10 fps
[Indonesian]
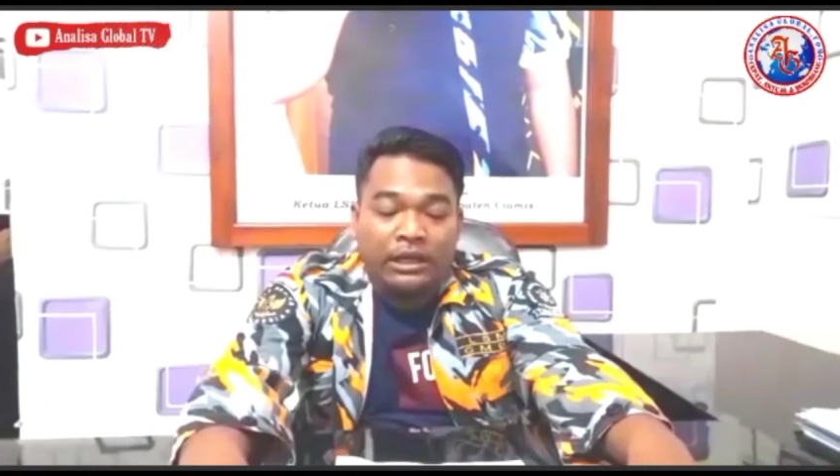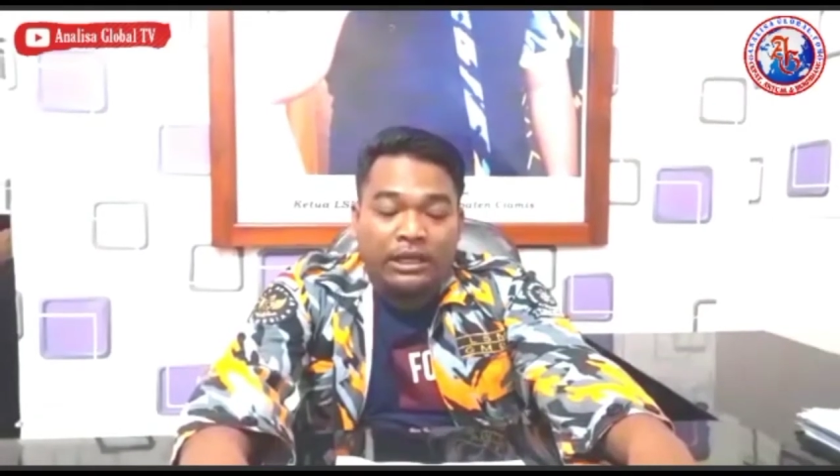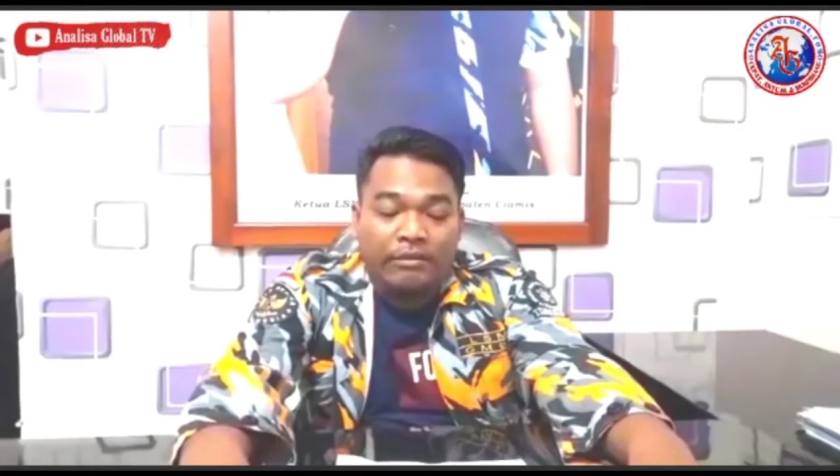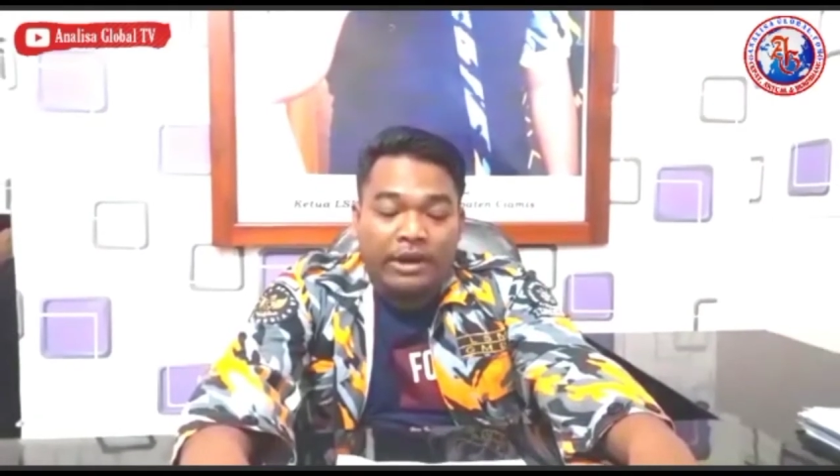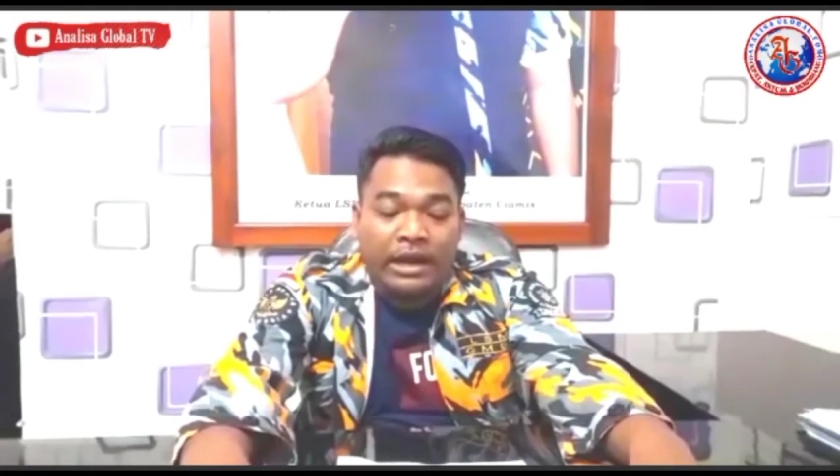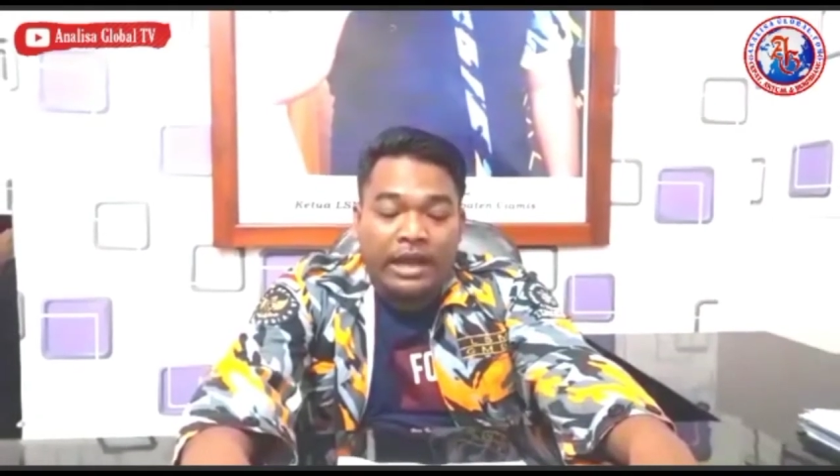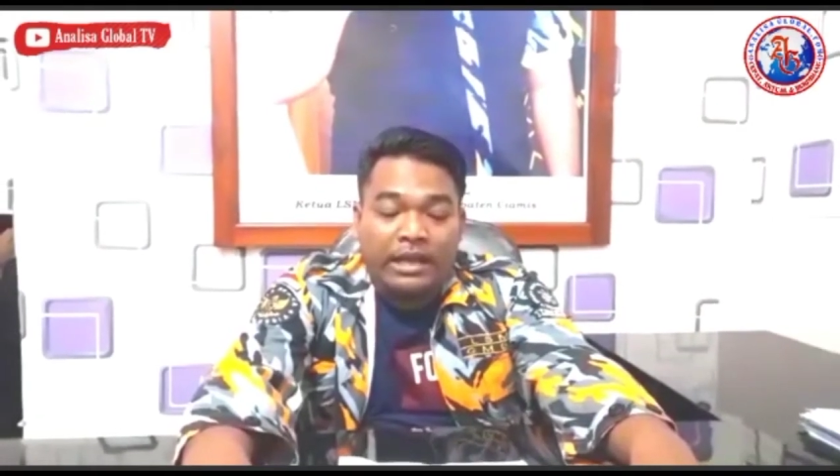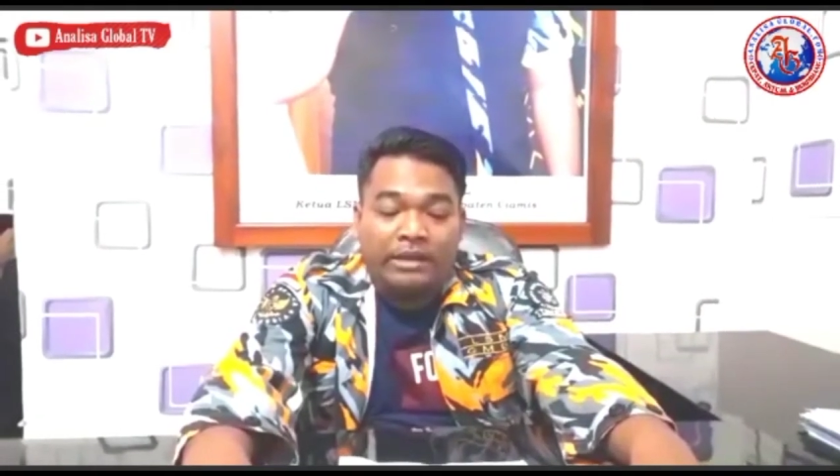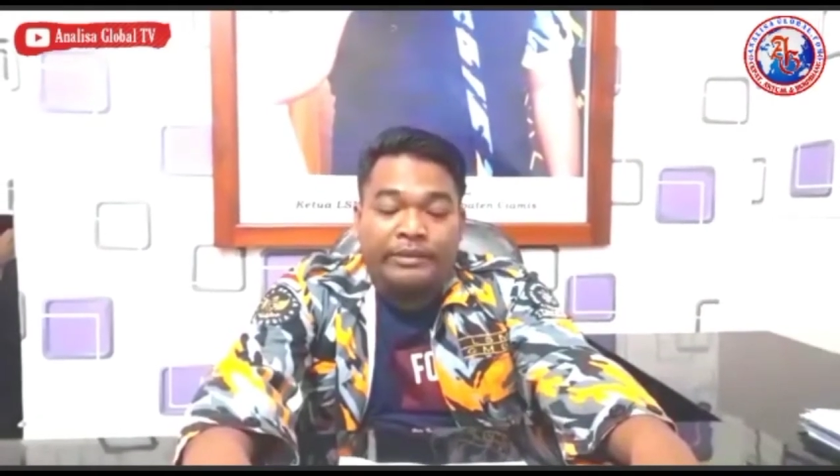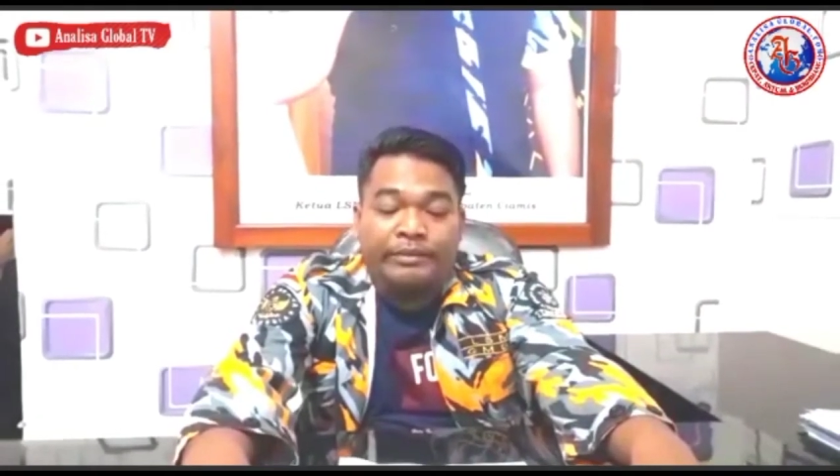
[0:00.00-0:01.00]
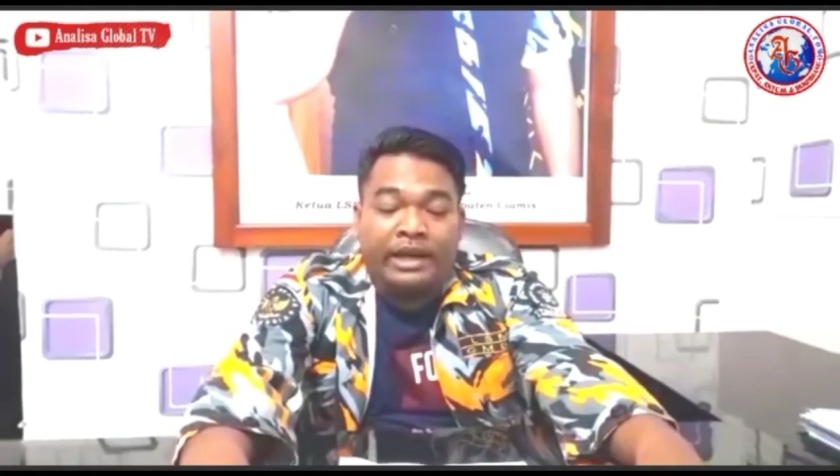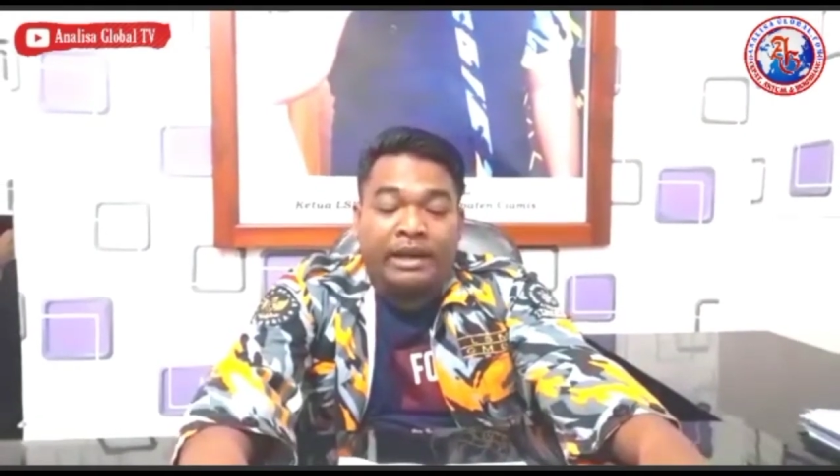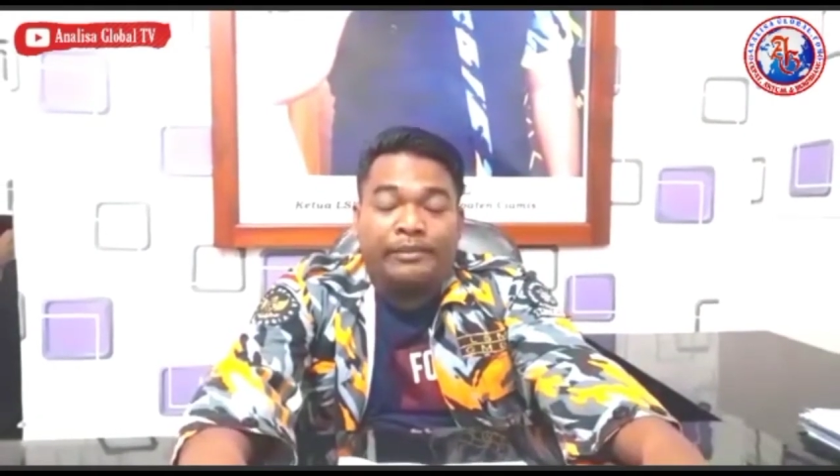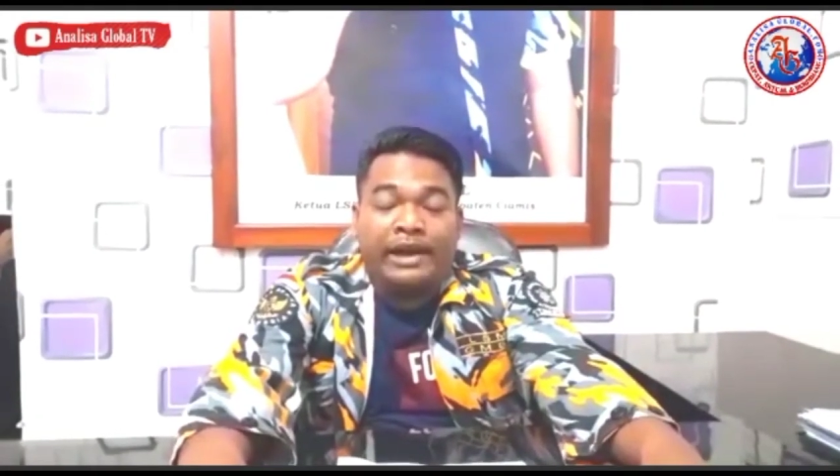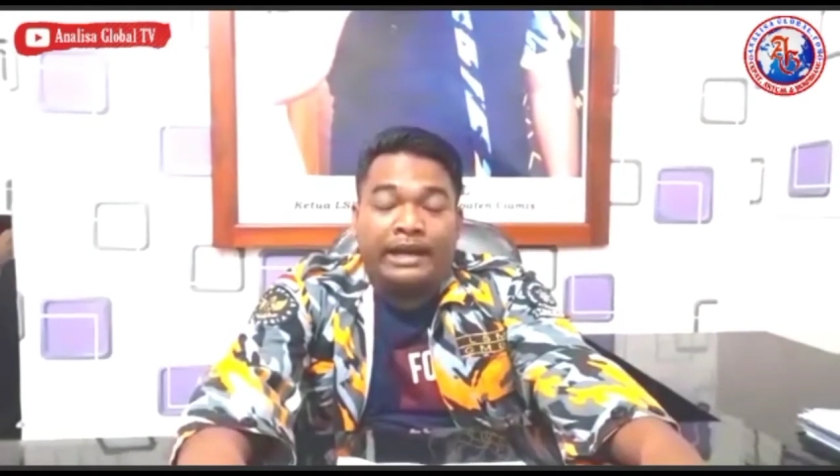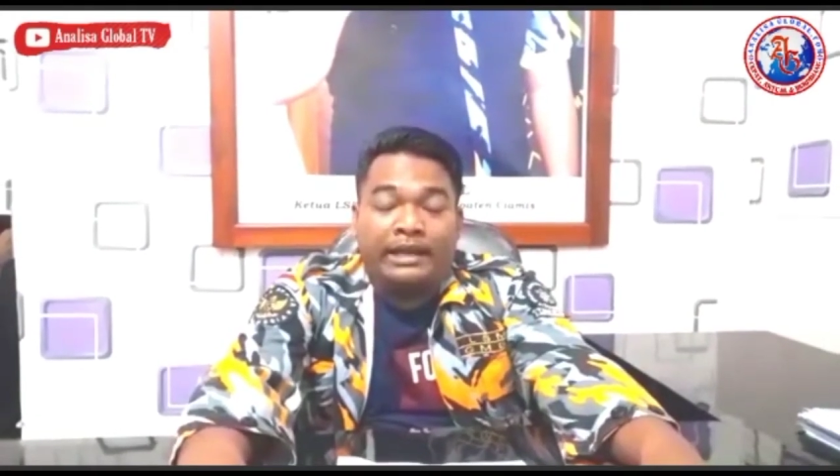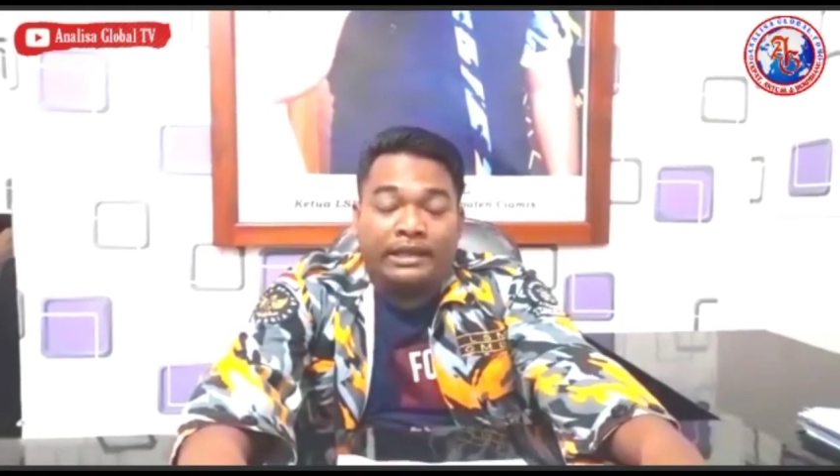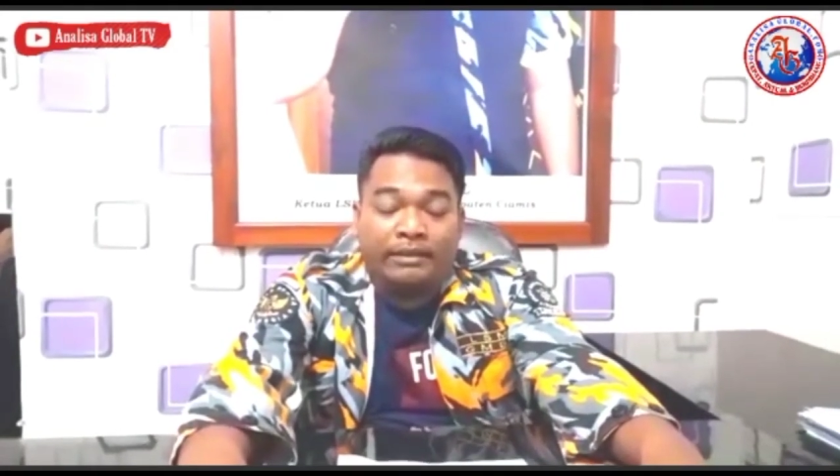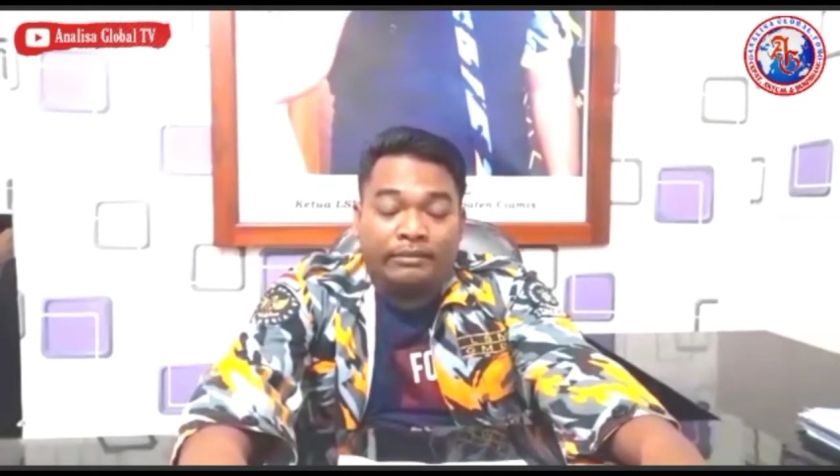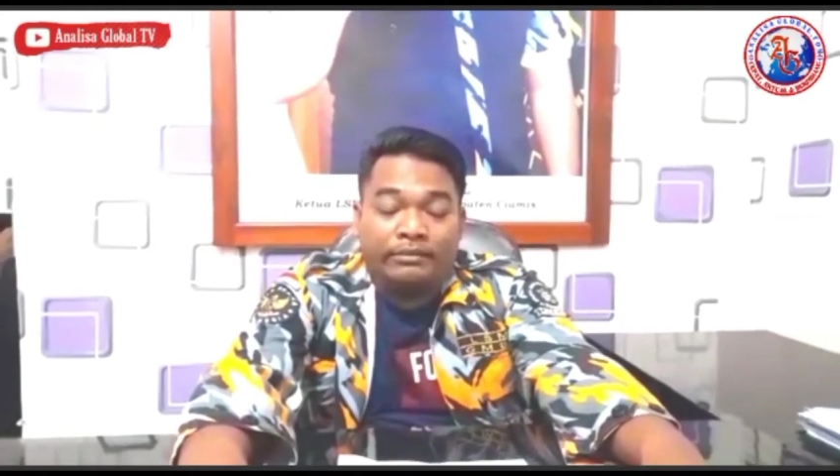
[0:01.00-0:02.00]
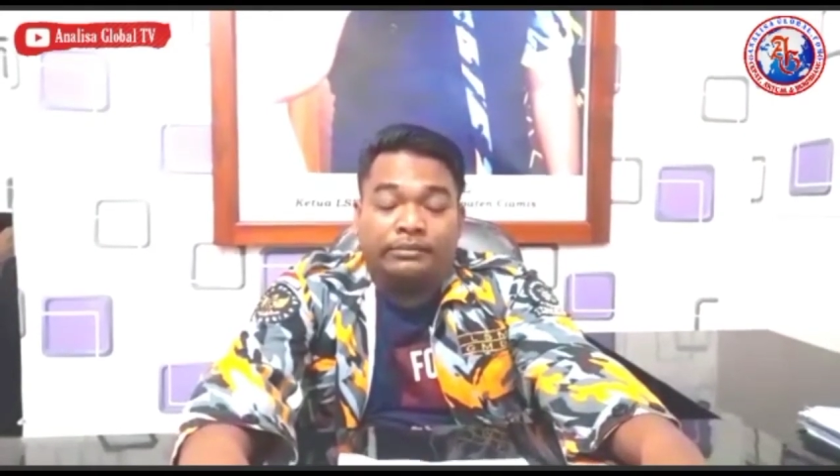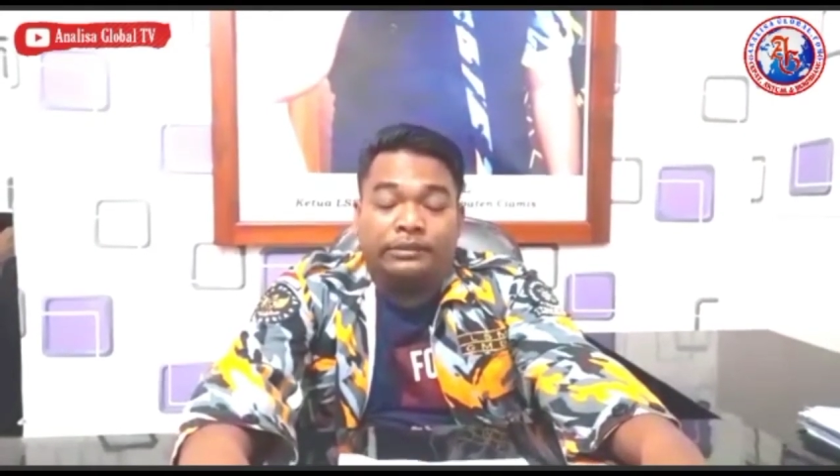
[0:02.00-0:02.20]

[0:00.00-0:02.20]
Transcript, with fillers: di mana ada beberapa item